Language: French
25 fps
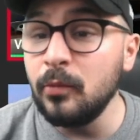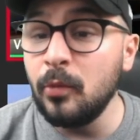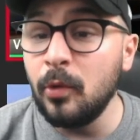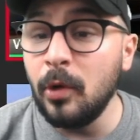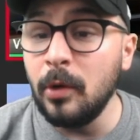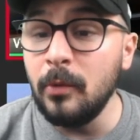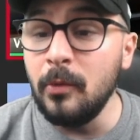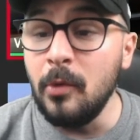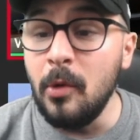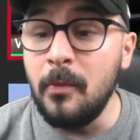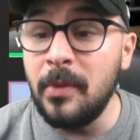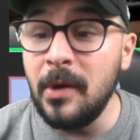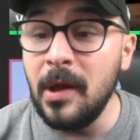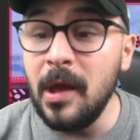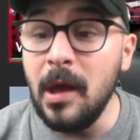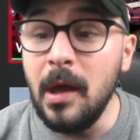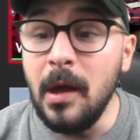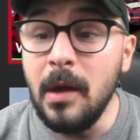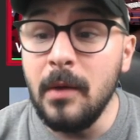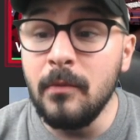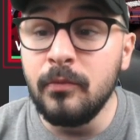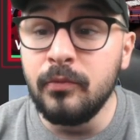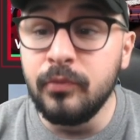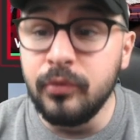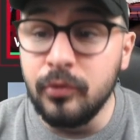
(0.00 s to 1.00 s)
moi, me
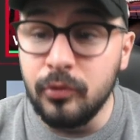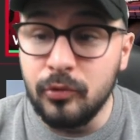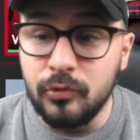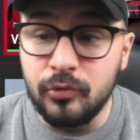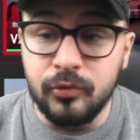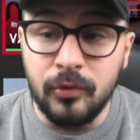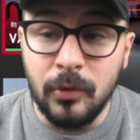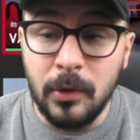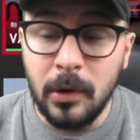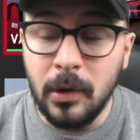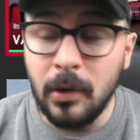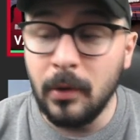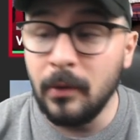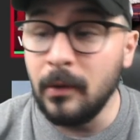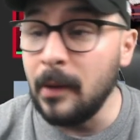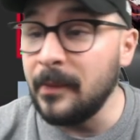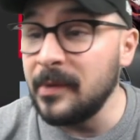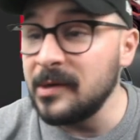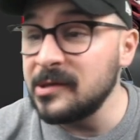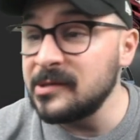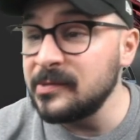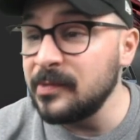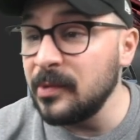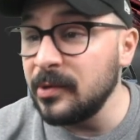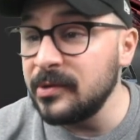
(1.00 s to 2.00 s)
plaît beaucoup. On va
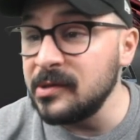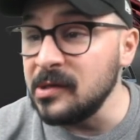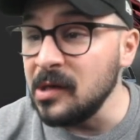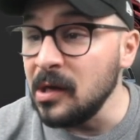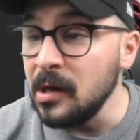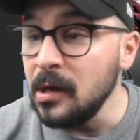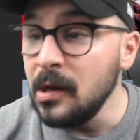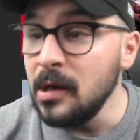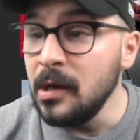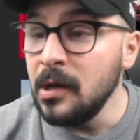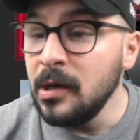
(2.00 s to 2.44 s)
pas se mentir.